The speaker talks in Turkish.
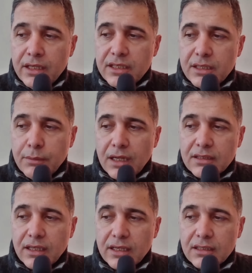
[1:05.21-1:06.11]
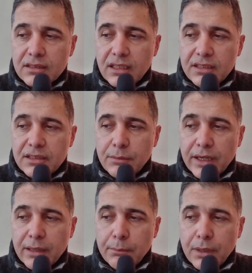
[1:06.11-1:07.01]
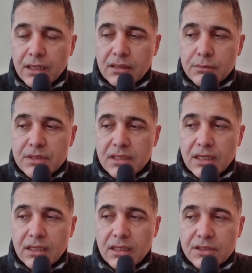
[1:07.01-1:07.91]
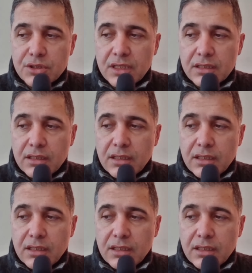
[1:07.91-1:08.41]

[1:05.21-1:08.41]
26 Aralık'tan itibaren baktığımızda arkadaşlar